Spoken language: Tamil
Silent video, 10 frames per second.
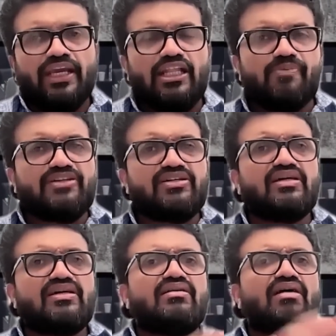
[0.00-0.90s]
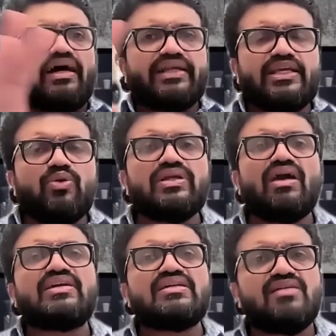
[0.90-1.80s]
இதை பற்றிய அறிக்கை ஒன்றை
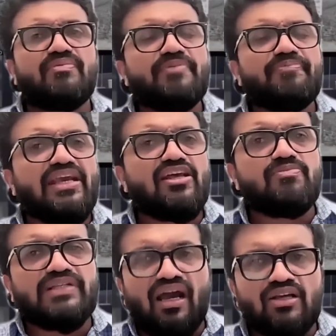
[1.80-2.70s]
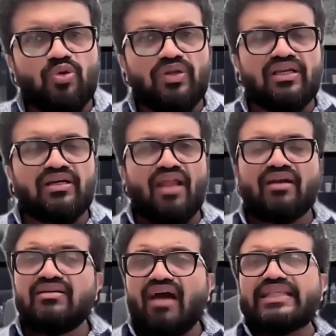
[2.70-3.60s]
அவர்கள் சமர்ப்பிக்க இருப்பதாக சொல்லி
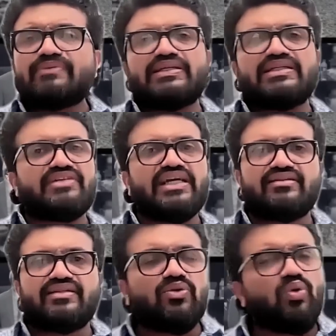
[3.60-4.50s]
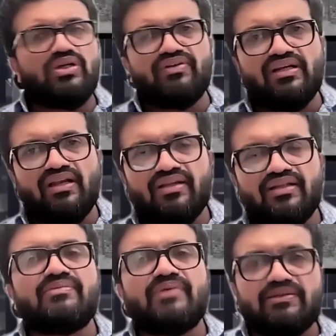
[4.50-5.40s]
இருக்கின்றார்கள் அதை பற்றிய விடயத்தையும் கொண்டு வருகிறேன்
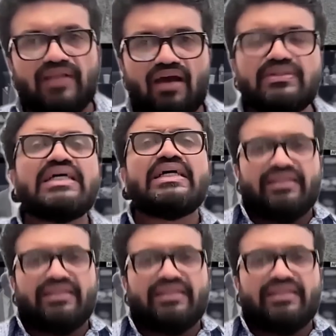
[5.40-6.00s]
இது மட்டுமல்லாமல்